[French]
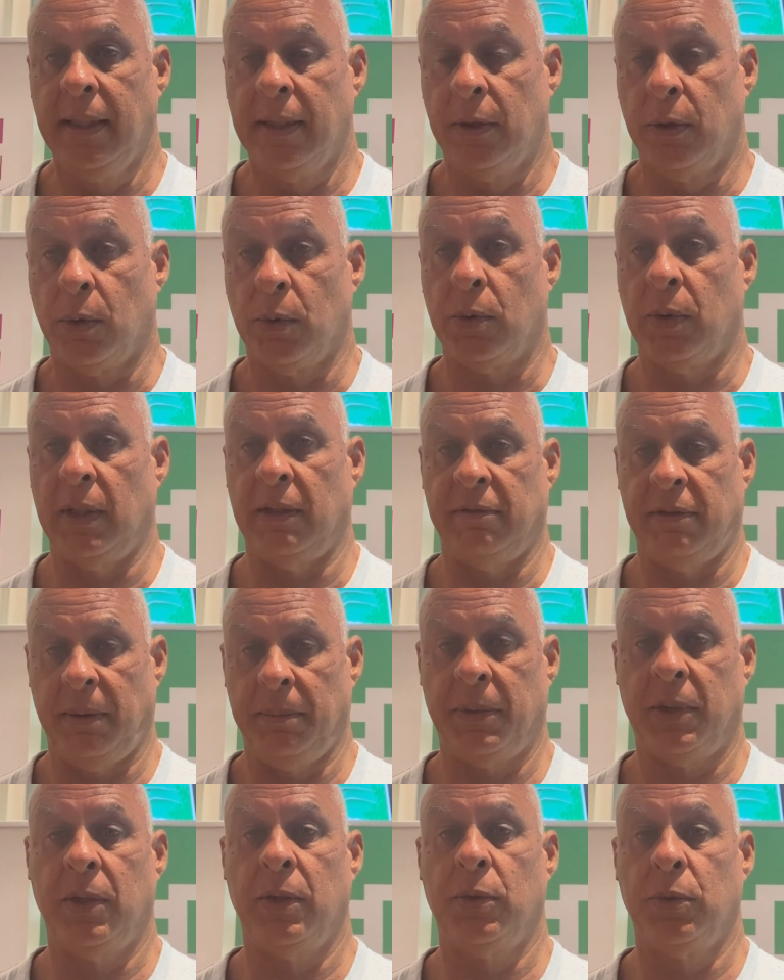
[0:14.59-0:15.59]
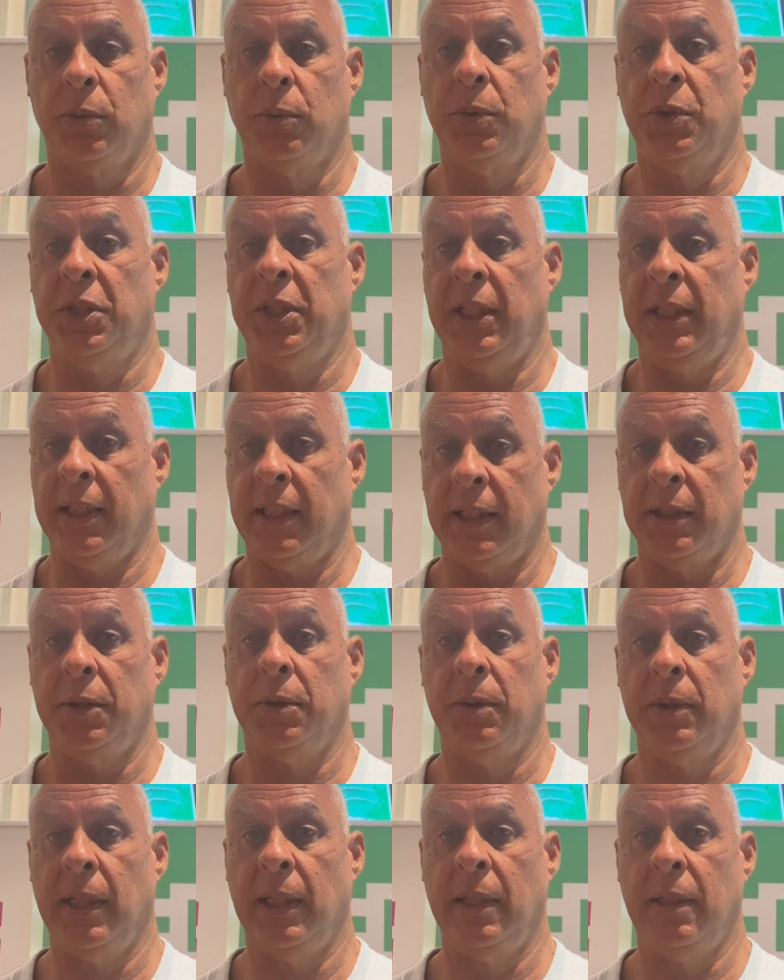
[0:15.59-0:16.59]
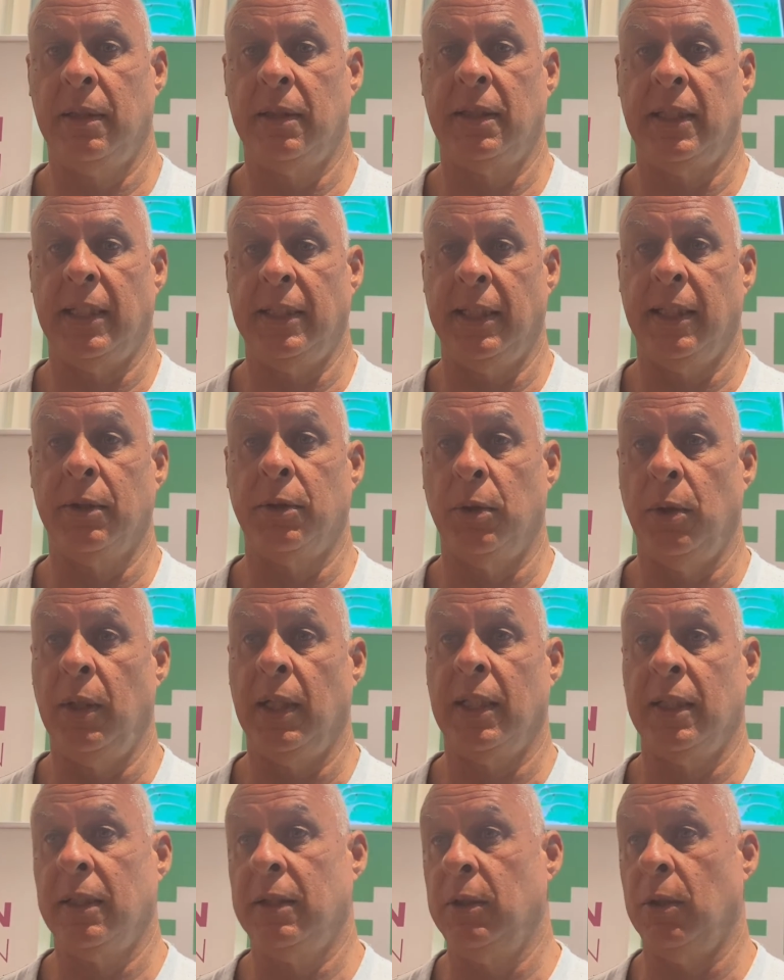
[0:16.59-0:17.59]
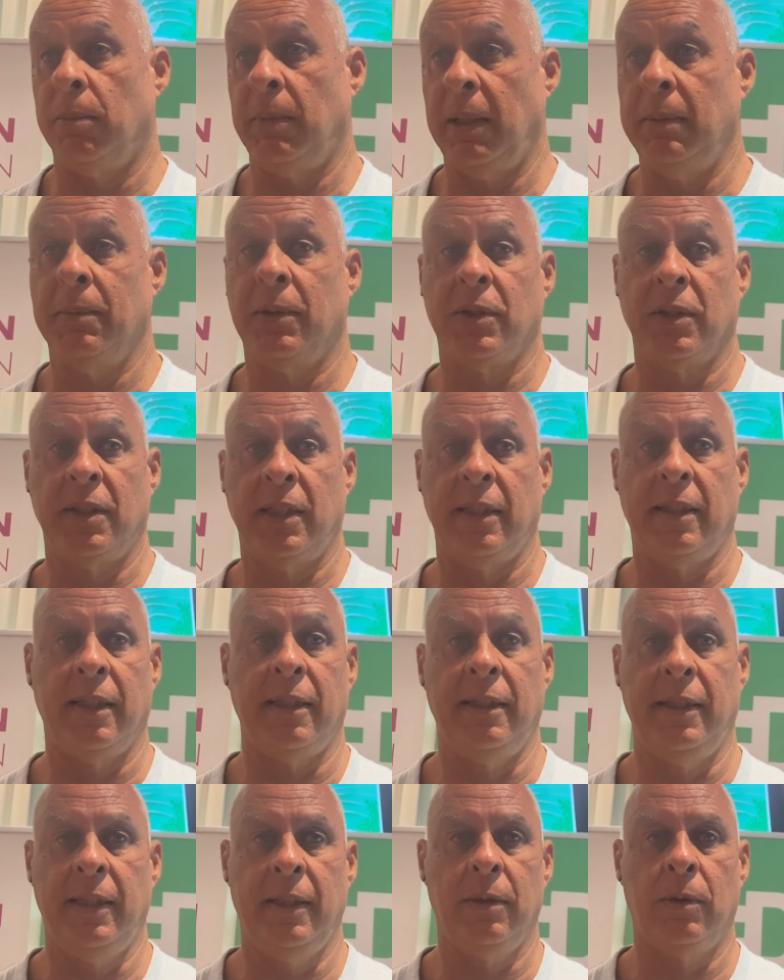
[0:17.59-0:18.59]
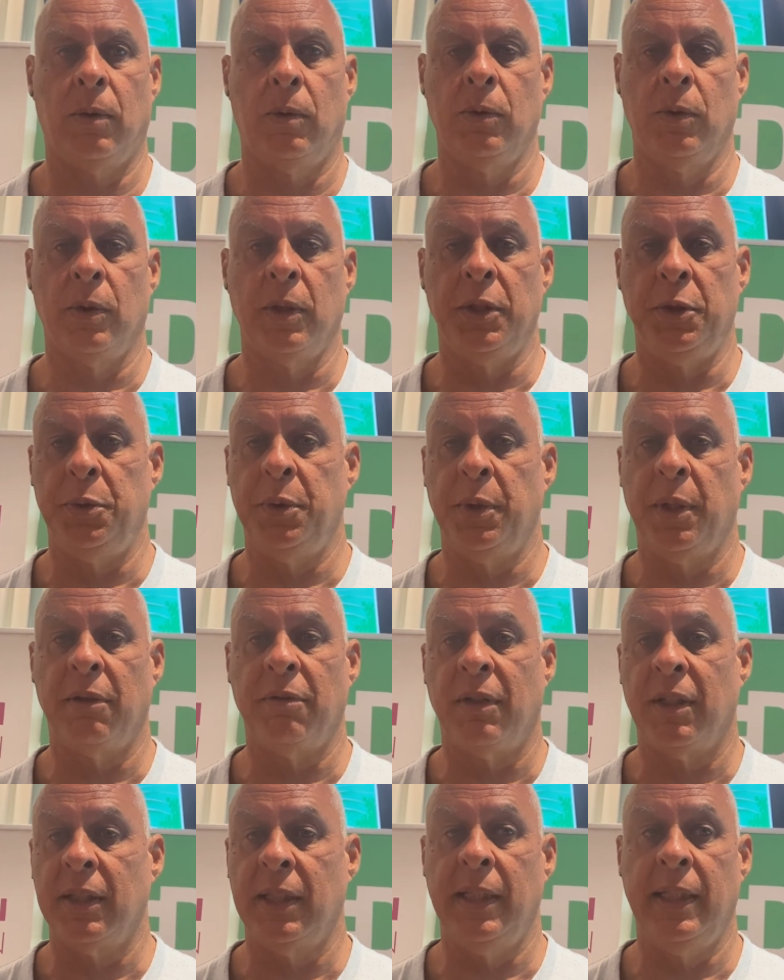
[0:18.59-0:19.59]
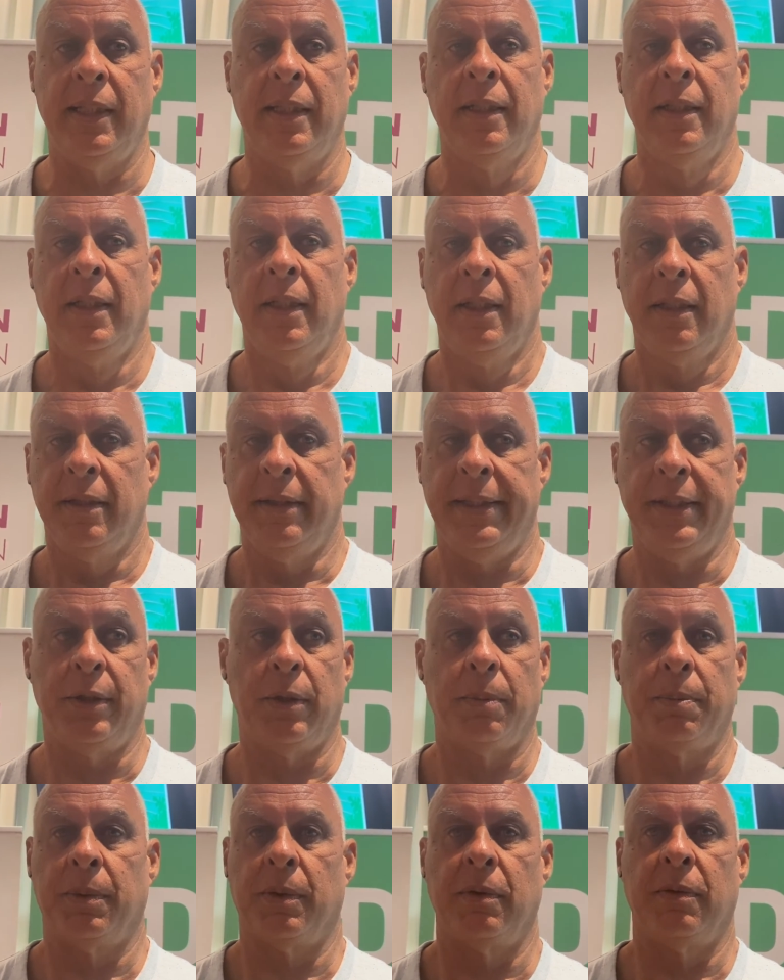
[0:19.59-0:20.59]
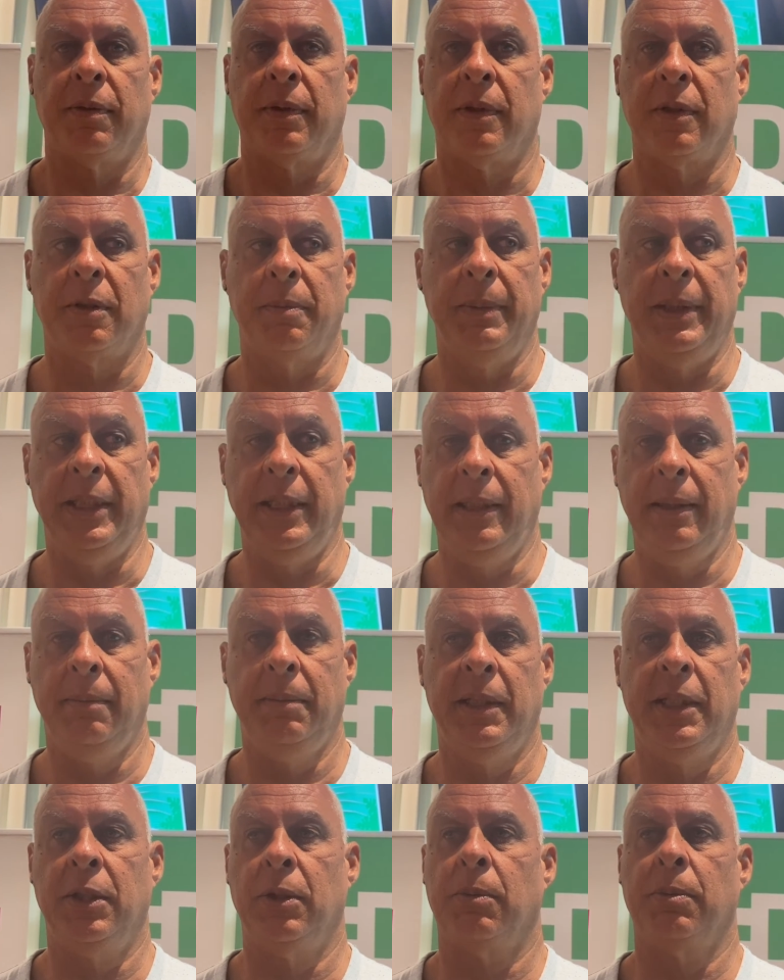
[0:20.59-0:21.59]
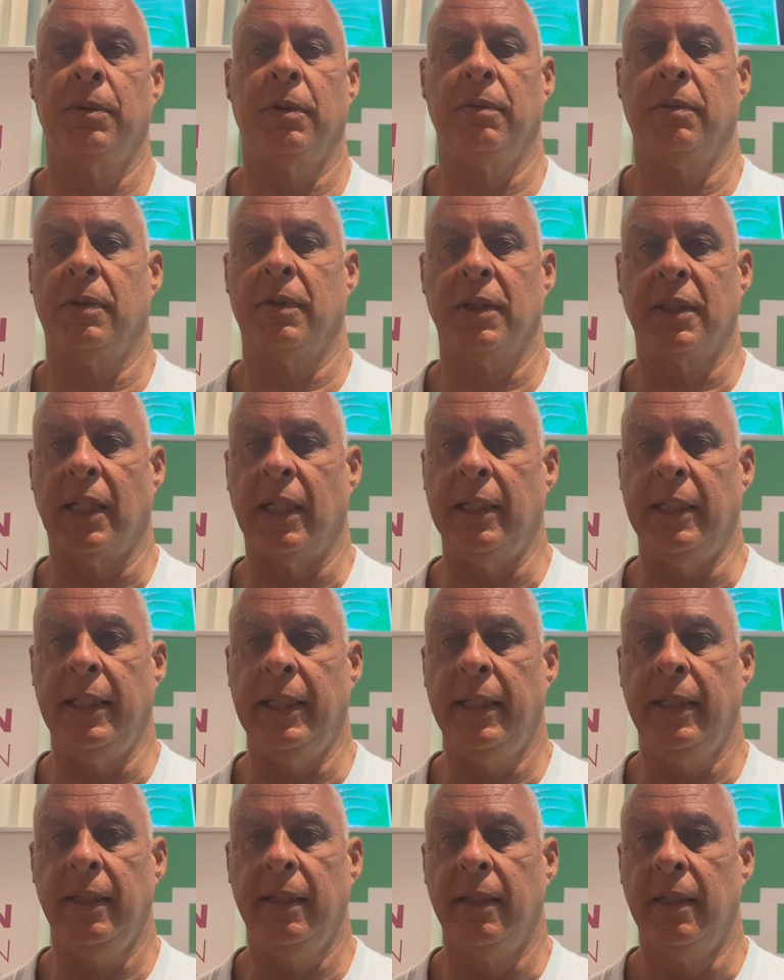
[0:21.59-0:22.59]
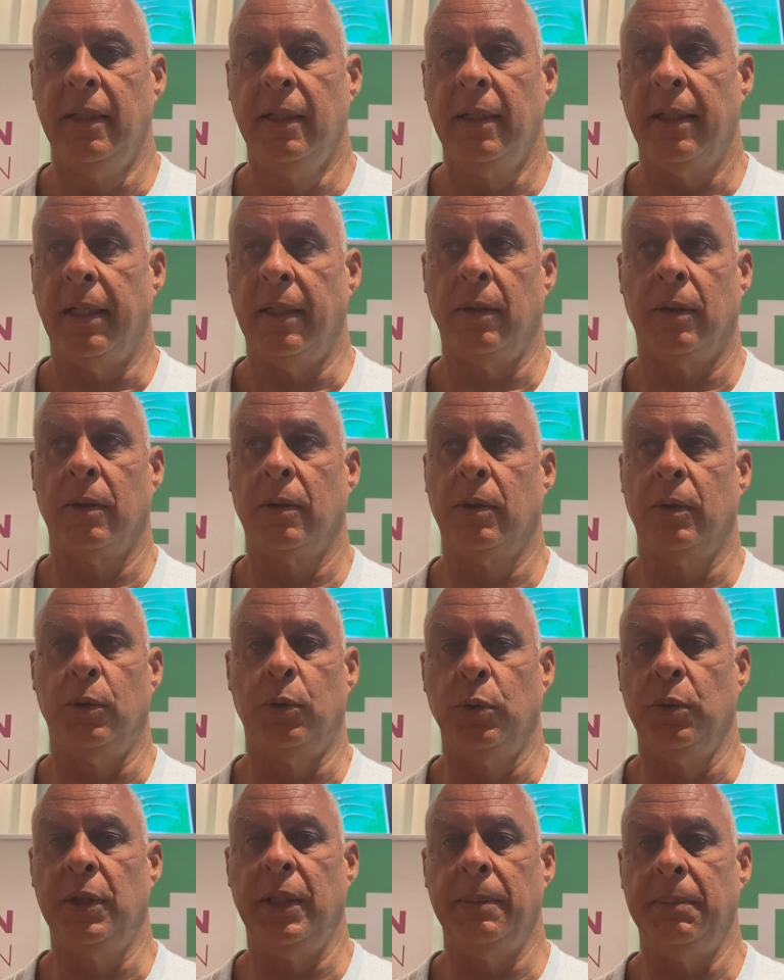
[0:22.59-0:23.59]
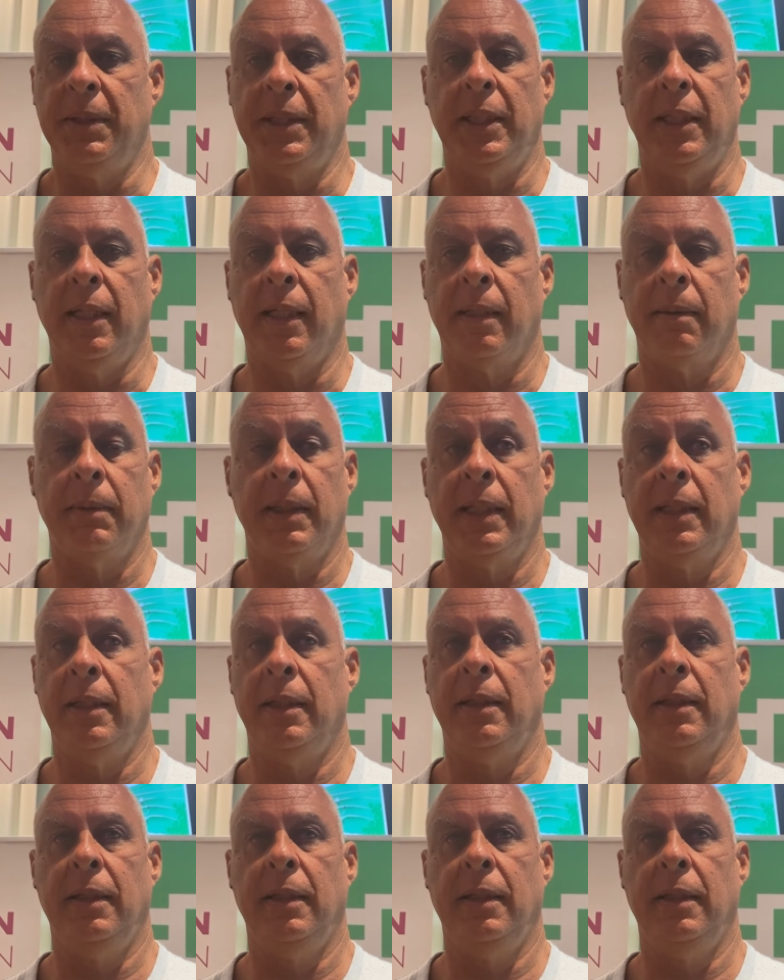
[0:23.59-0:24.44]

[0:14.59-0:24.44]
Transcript: Donc on a vraiment un trou générationnel, c'est-à-dire que là, normalement, cette année, on aurait dû avoir des, champions de France minimes, des champions de France cadets, alors que tous ces petits-là, ben,